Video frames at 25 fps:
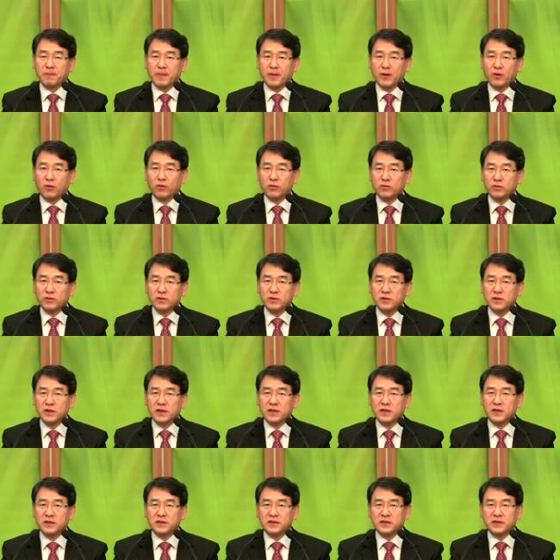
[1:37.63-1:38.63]
오늘
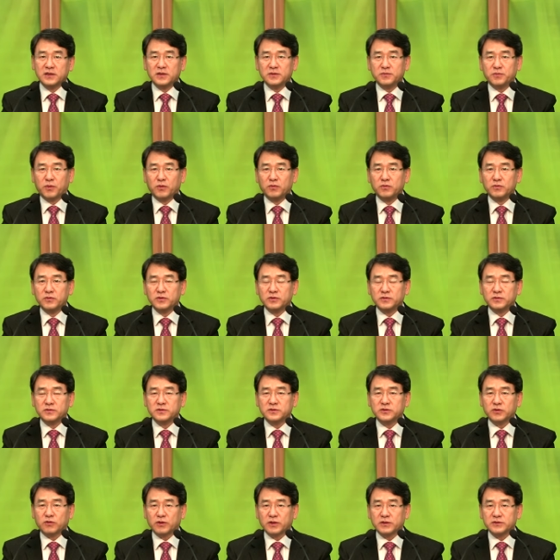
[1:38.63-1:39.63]
이 본문
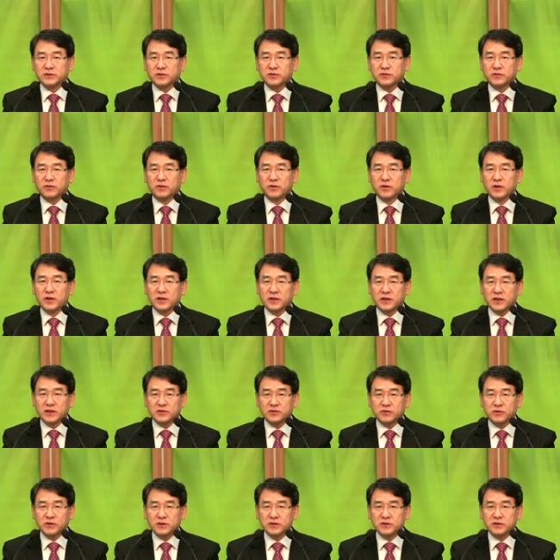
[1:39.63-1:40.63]
속에서도
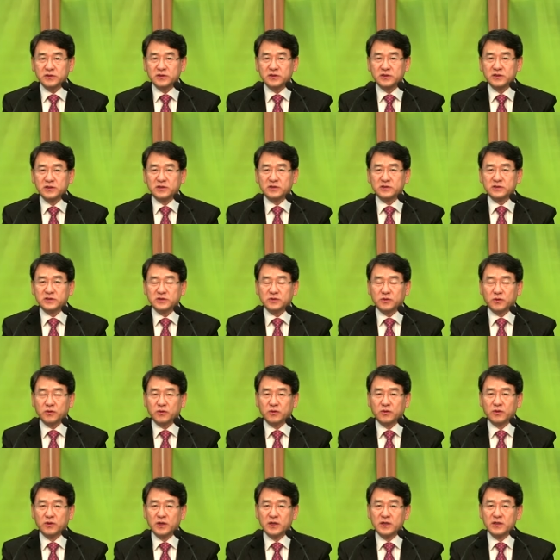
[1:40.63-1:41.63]
계속해서
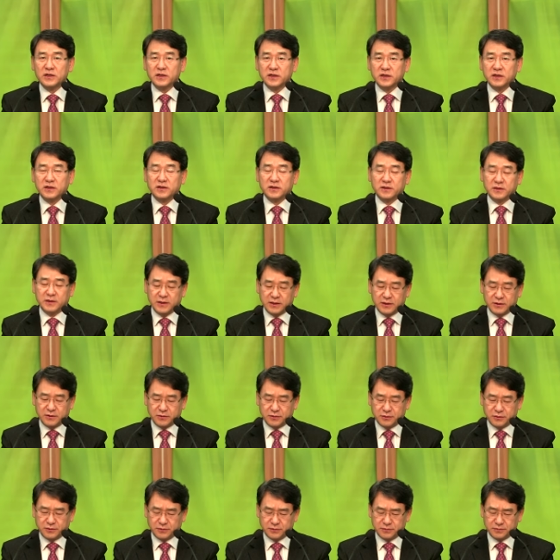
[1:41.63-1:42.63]
이어지고
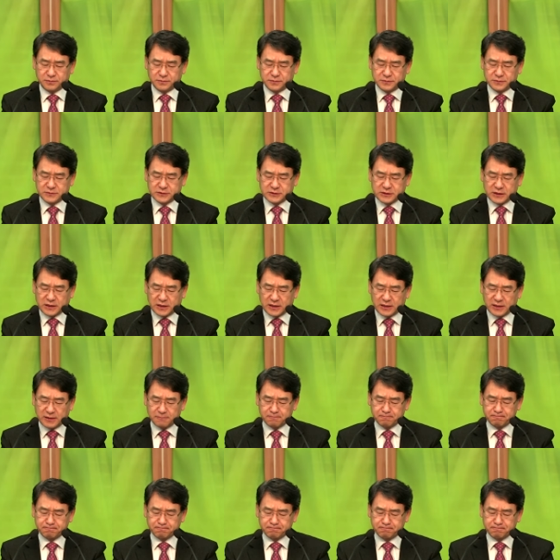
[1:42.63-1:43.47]
있는데요. 자,